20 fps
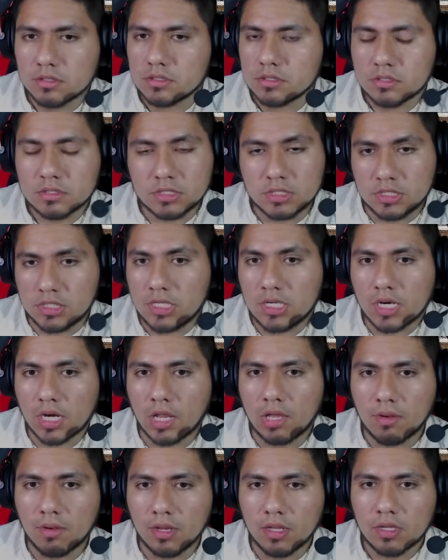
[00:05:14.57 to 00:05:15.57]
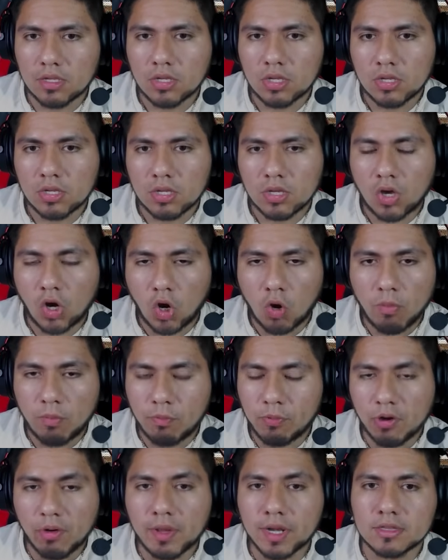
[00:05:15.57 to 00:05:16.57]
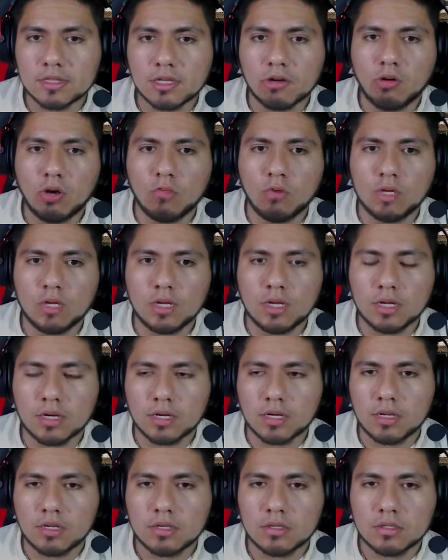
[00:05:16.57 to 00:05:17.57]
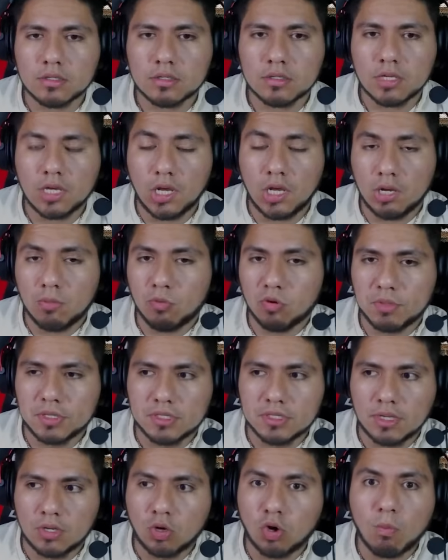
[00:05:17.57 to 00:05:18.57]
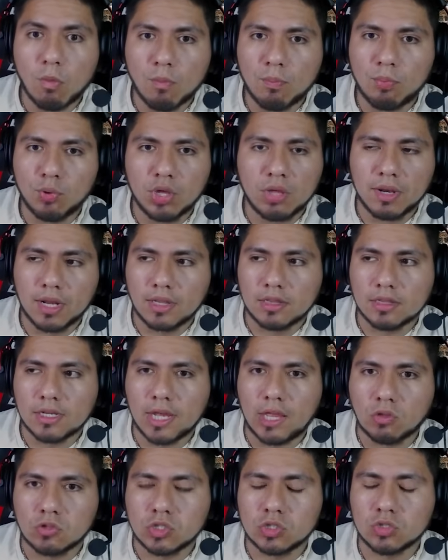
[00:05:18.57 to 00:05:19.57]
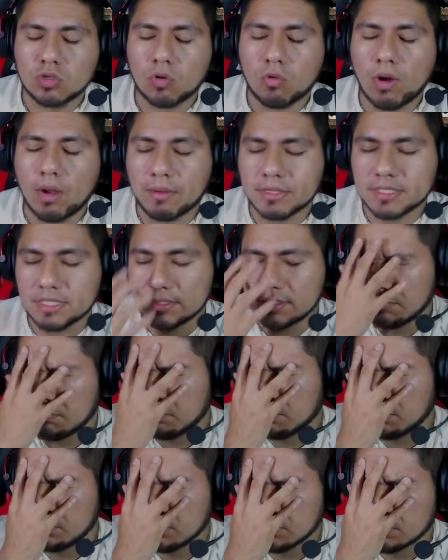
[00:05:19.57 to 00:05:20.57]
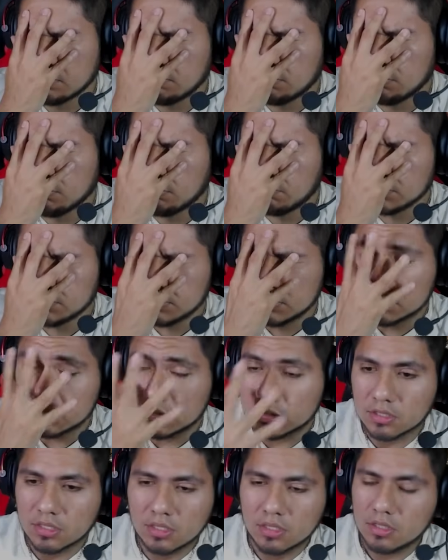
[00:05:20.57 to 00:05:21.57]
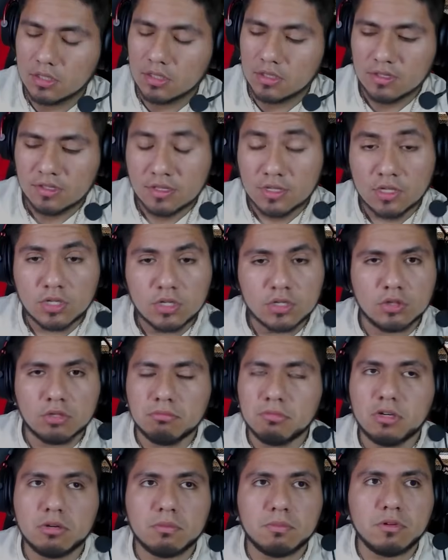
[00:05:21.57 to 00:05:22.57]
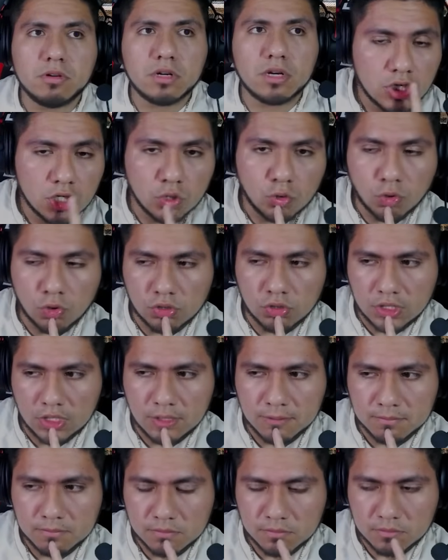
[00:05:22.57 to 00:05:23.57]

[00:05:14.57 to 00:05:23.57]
es increíble cómo puede haber entrado en la final de Herrera en el Monumental. ¿Cómo puede haber entrado si no jugaba hace tiempo, Dios? ¿Cómo lo metiste? No me lo puedo creer. Urruti